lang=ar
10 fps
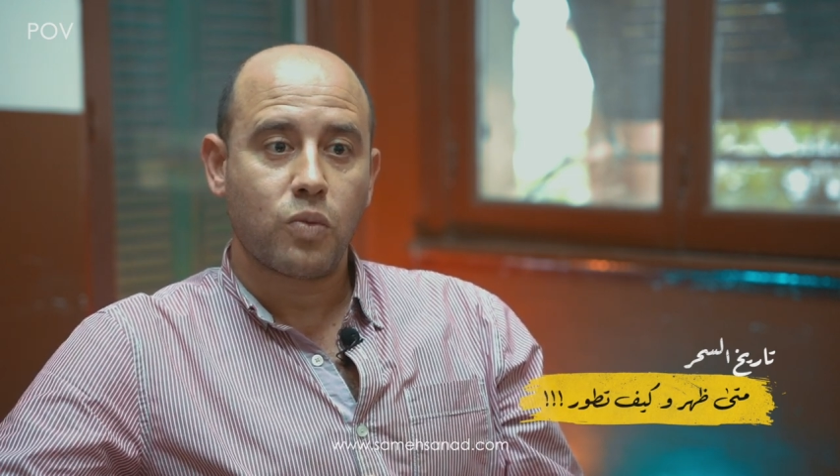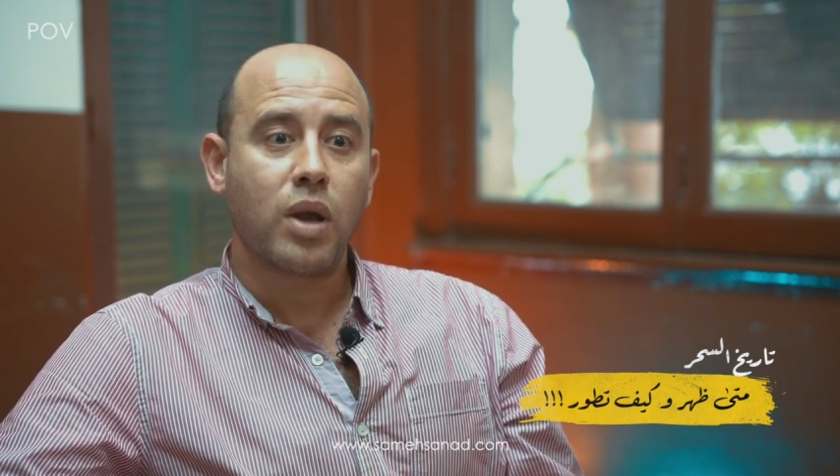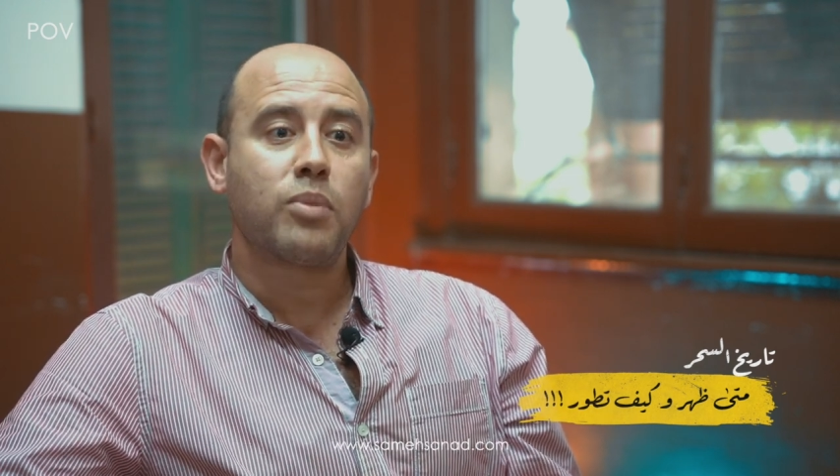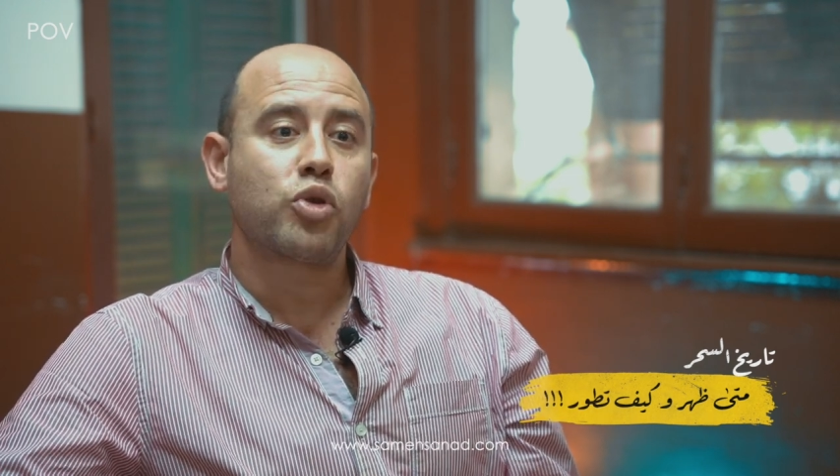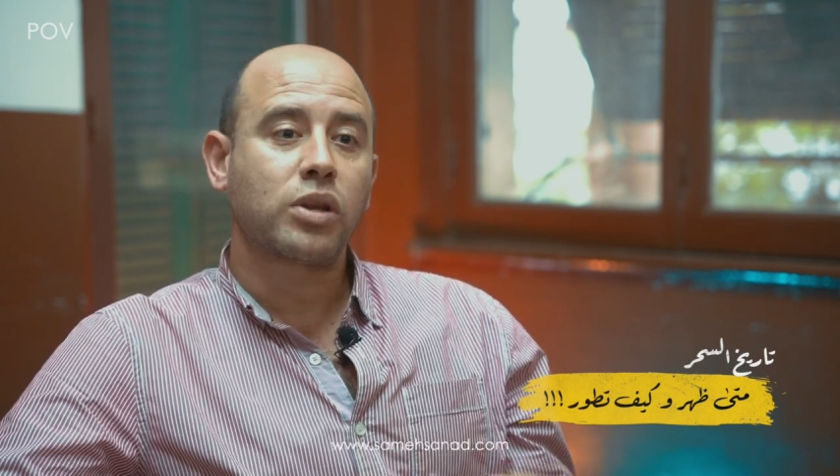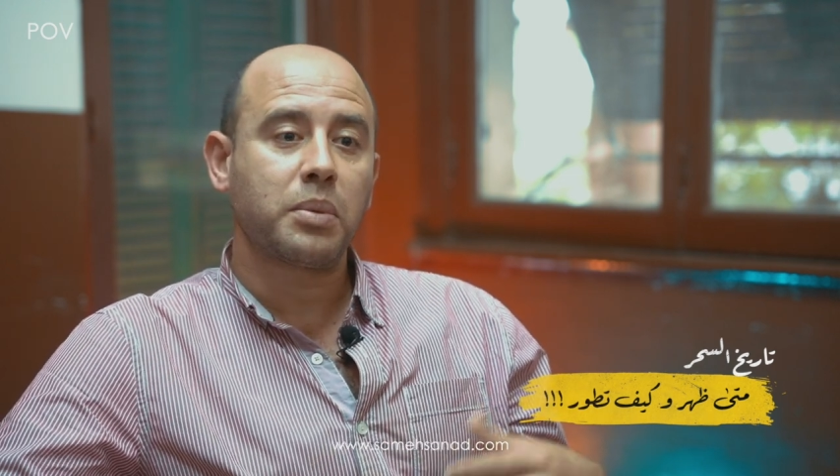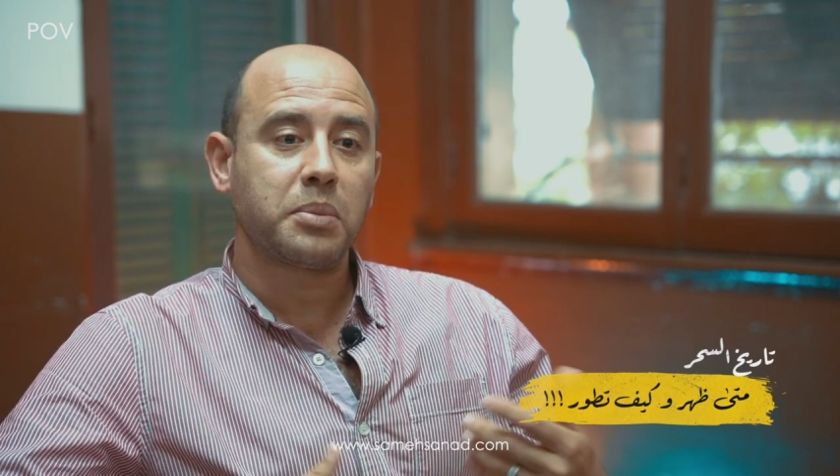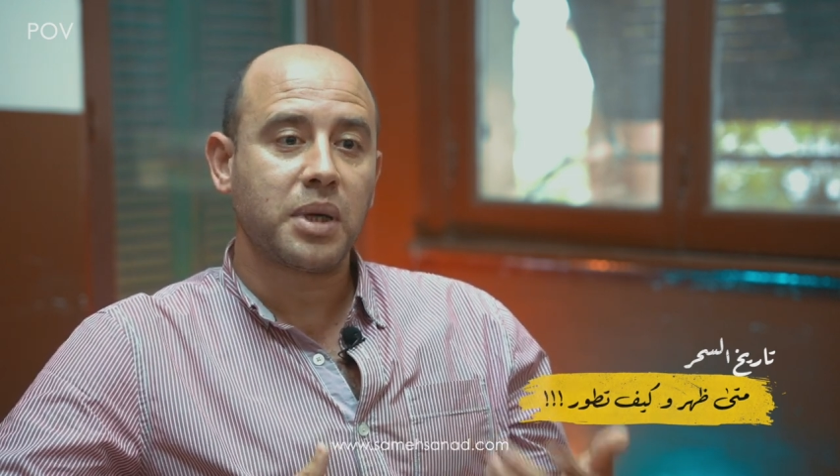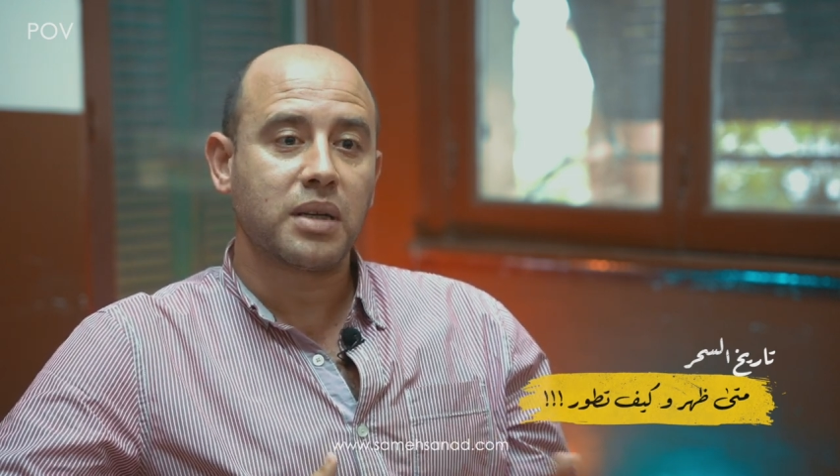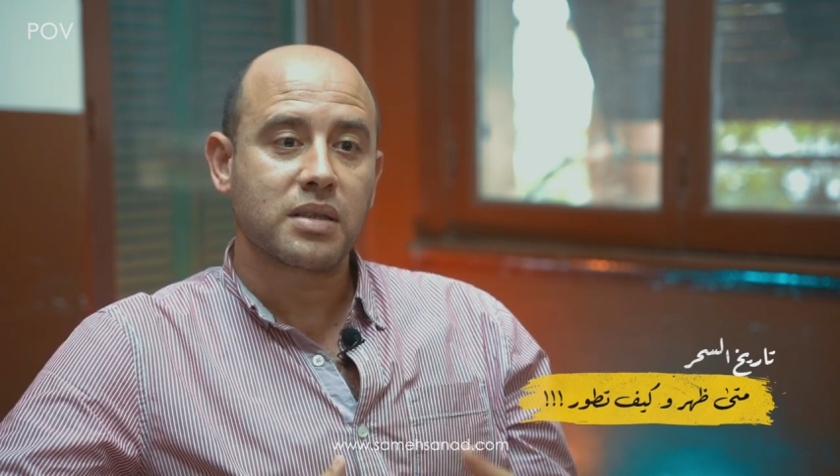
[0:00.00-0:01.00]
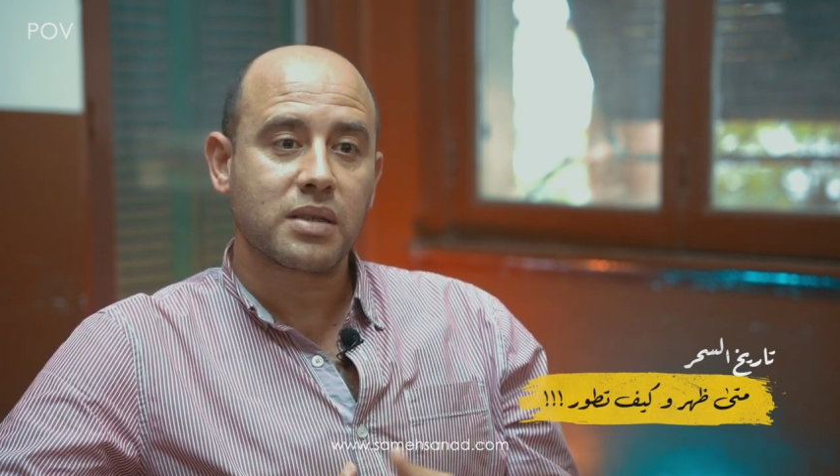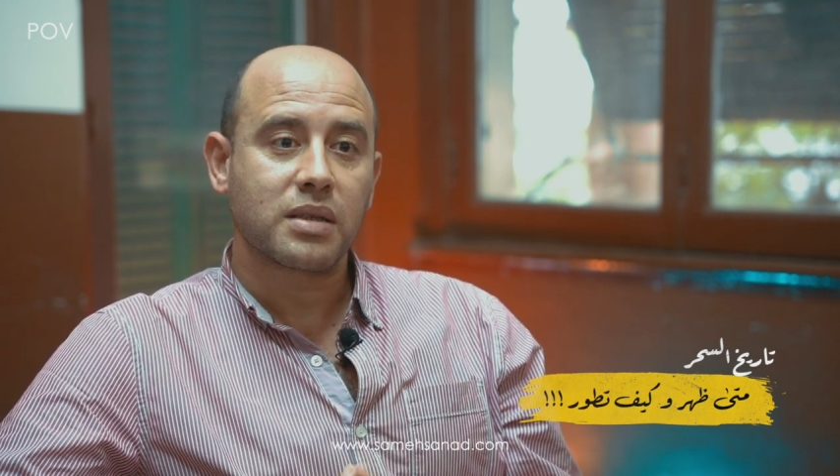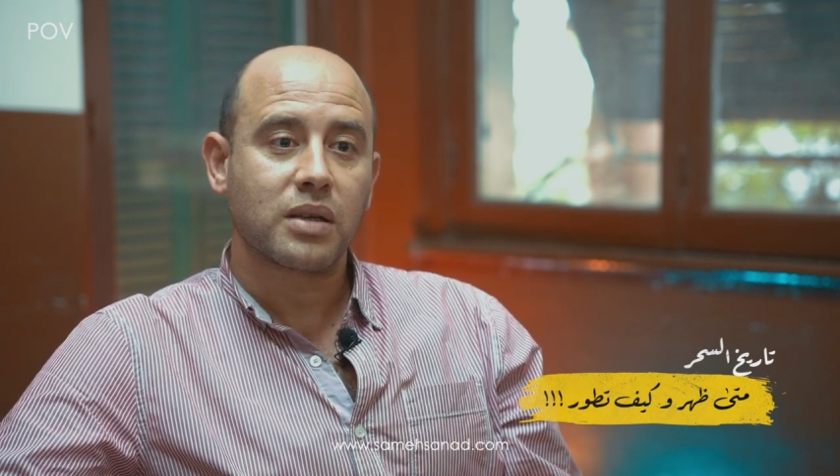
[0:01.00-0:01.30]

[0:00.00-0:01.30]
ولا مرتبط بجنس انا